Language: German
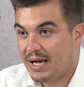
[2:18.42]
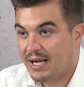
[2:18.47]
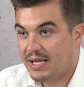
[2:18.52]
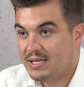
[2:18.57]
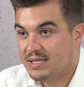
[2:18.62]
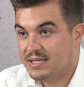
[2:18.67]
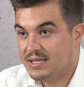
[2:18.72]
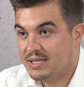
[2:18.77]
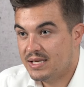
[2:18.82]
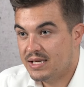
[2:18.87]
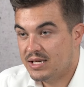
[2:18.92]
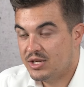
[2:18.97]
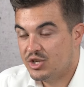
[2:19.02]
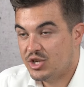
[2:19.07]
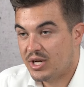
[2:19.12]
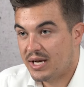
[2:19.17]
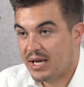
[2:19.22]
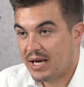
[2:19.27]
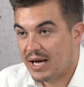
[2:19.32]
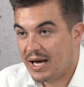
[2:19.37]
als die
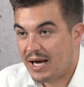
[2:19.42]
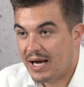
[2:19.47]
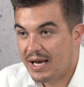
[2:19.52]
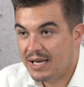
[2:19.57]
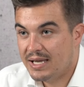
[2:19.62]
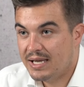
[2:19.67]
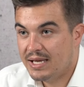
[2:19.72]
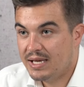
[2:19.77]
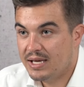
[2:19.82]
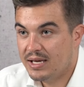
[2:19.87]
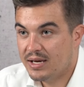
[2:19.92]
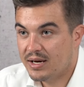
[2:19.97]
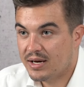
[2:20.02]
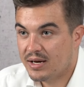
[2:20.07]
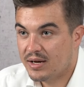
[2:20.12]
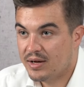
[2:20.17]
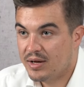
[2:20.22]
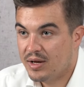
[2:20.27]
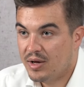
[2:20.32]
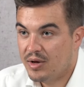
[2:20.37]
Generali
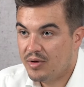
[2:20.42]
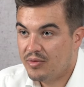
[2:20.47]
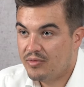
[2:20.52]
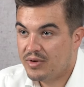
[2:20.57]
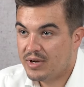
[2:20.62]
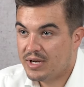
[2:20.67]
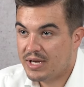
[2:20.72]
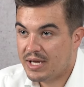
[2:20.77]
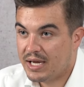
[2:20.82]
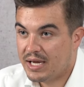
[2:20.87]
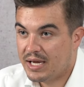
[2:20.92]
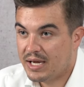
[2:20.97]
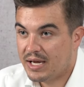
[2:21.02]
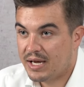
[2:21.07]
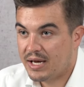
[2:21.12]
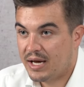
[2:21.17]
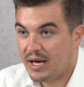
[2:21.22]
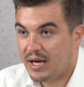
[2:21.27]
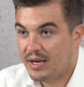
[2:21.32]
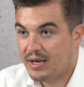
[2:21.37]
ihre
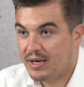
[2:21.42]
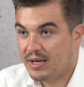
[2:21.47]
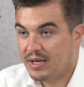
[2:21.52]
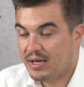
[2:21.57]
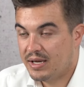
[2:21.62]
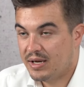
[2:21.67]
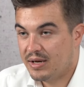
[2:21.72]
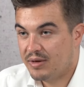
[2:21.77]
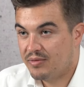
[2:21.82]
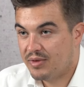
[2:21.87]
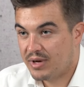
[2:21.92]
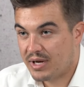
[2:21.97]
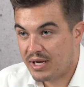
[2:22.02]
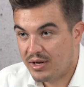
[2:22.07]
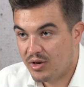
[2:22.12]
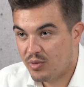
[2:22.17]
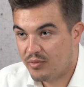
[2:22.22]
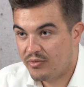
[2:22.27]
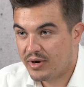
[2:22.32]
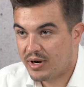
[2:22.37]
Verträge an die
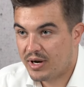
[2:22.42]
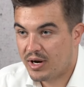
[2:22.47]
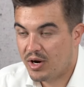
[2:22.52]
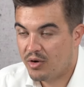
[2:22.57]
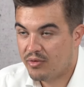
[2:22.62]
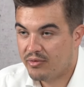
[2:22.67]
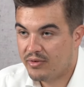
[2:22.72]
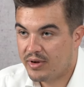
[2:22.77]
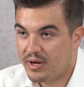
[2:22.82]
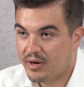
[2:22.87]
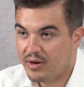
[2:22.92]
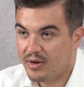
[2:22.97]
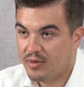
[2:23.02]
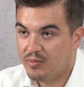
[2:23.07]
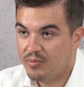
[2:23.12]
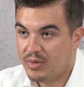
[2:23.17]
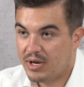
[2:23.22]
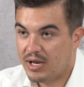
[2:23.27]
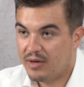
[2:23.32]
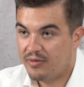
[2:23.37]
Viridium verkauft hat.
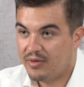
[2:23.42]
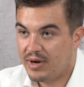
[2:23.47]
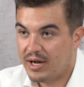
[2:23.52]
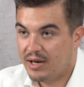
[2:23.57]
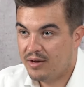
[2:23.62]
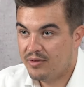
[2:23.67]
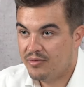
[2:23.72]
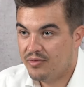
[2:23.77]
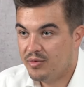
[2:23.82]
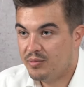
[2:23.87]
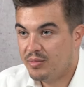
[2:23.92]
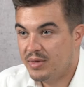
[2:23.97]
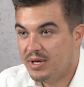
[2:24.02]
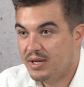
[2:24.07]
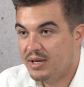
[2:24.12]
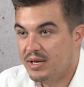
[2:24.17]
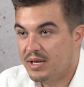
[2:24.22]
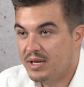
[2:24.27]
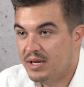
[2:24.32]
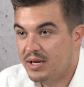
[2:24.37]
Mittlerweile
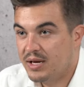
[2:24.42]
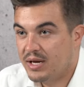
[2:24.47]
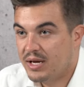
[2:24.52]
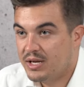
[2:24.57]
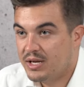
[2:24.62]
firmieren die